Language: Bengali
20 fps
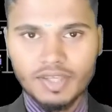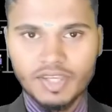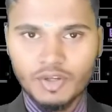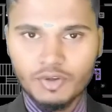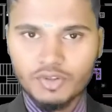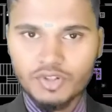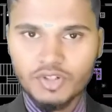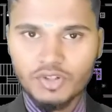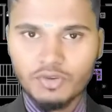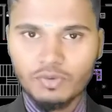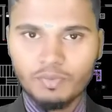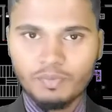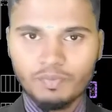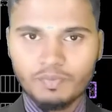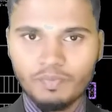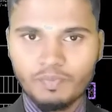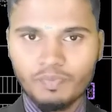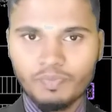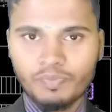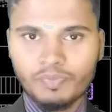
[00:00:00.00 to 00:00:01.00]
ইউটিউব
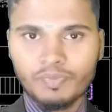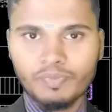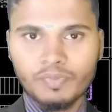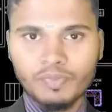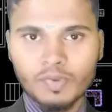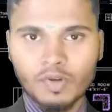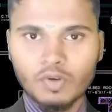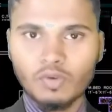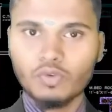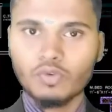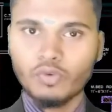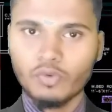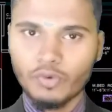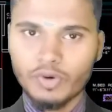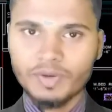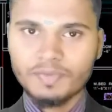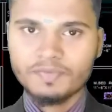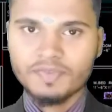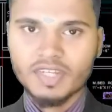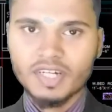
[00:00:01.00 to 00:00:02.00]
কোনো
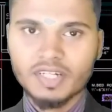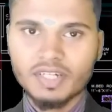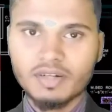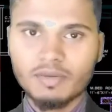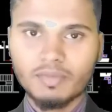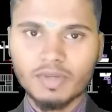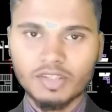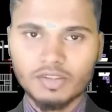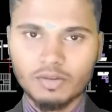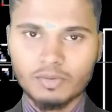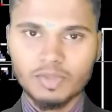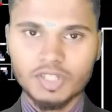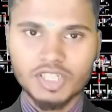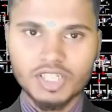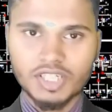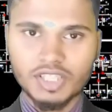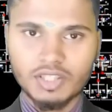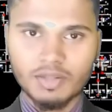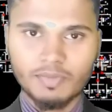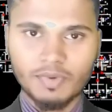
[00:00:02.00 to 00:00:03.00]
ওয়েবসাইটের মাধ্যমে
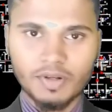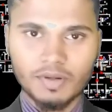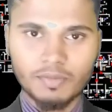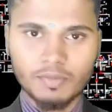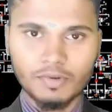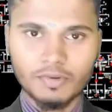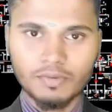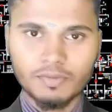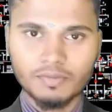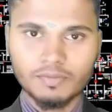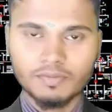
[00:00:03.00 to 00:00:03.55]
শিখতে পারবো